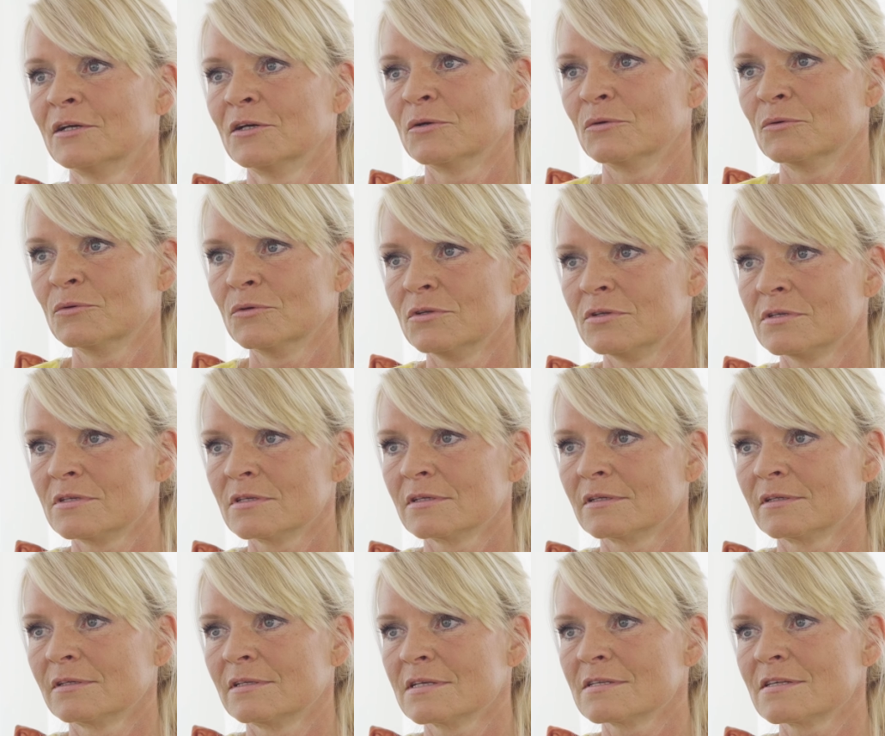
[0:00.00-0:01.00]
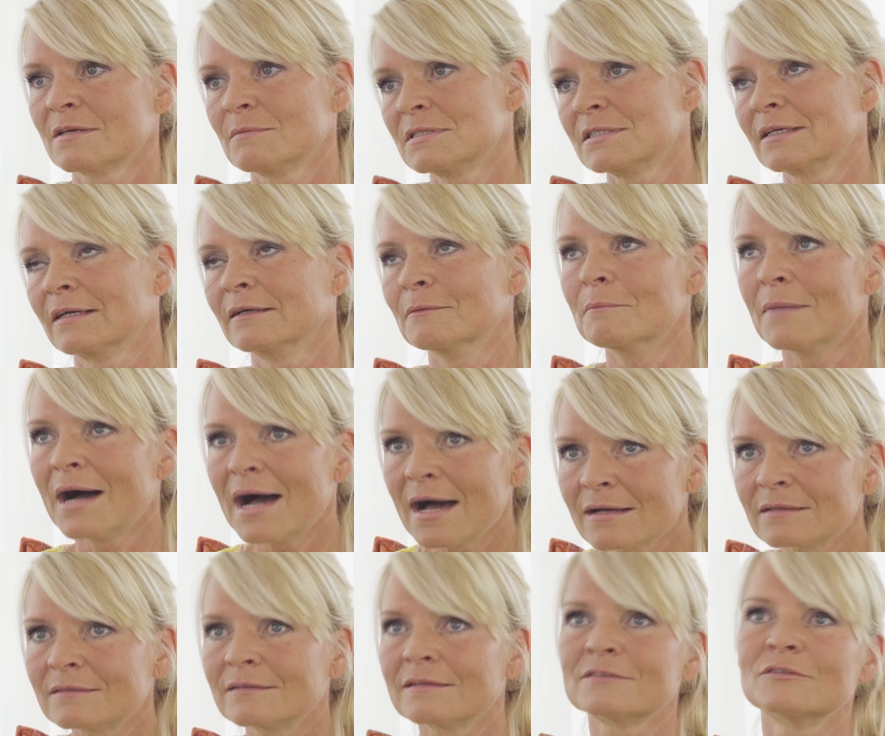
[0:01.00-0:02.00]
Und äh, das habe ich dann
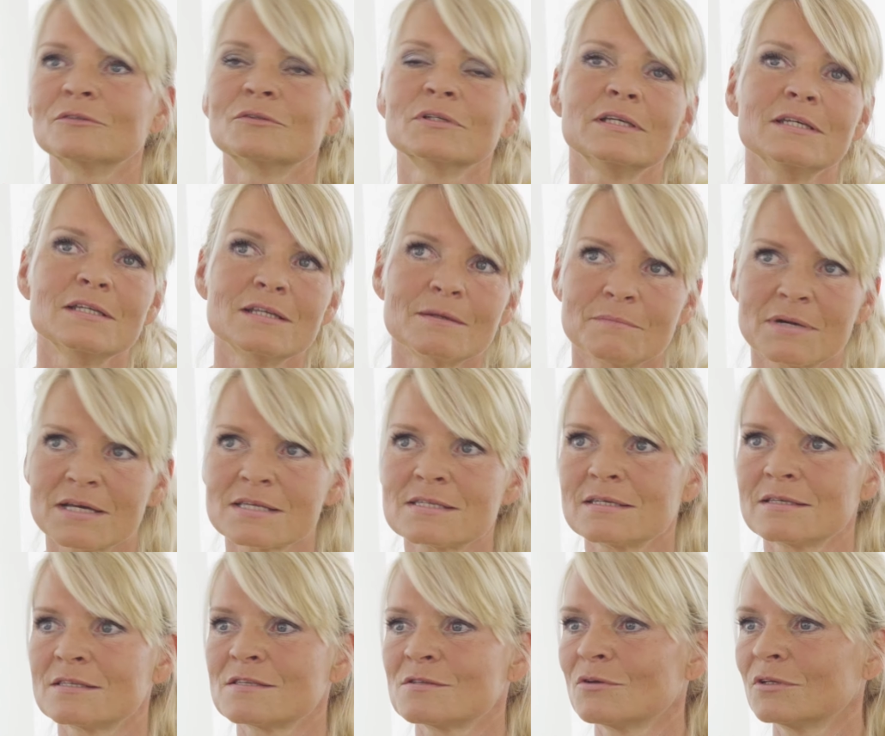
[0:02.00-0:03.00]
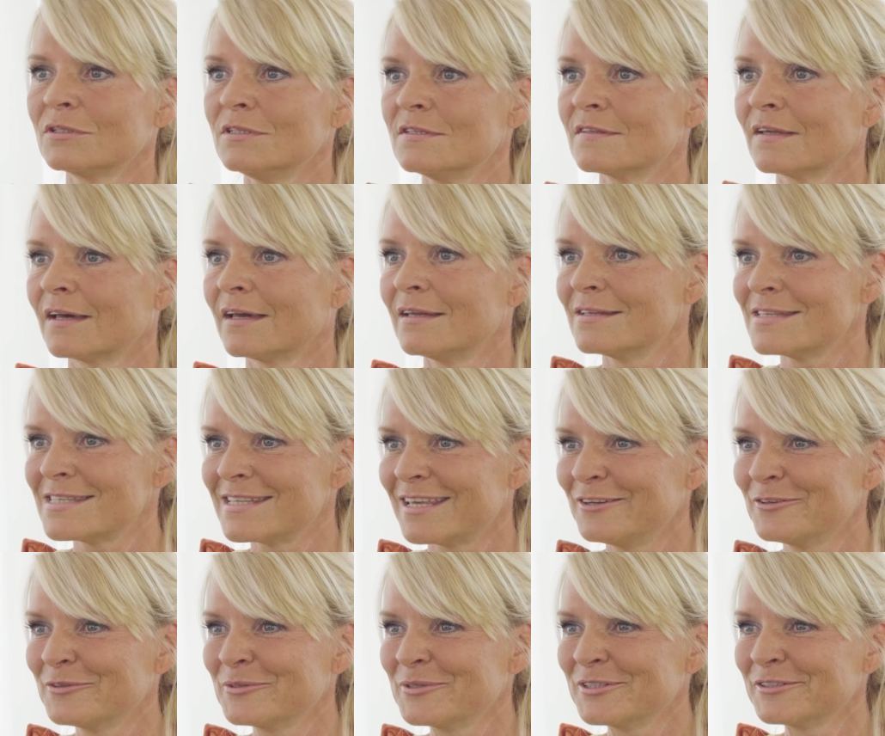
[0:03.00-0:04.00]
gemacht, dachte, okay, dann machst du jetzt noch diese eine
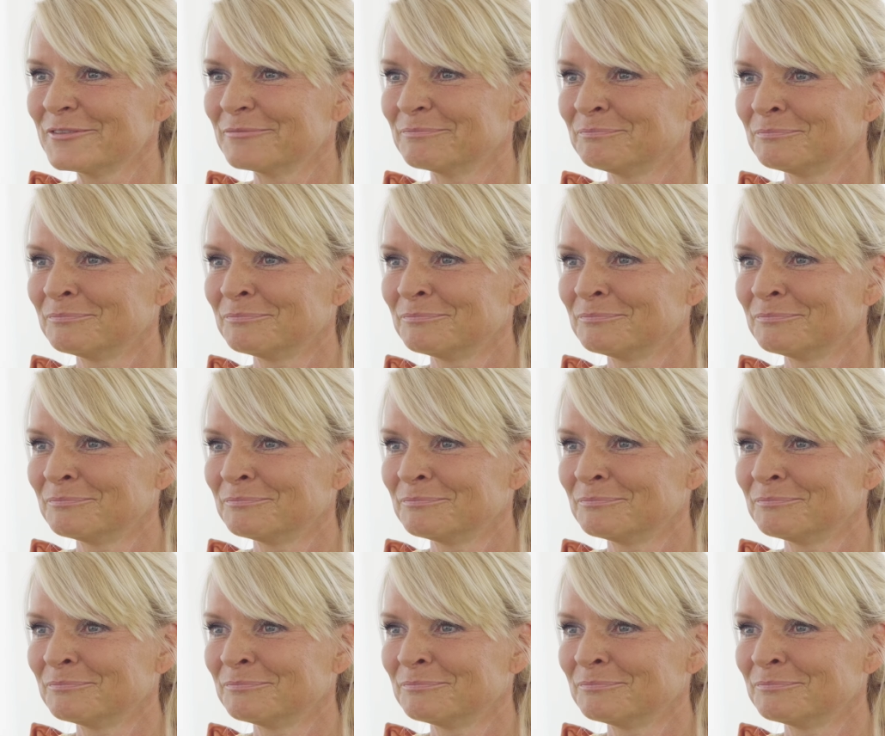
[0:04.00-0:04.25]
Sendung.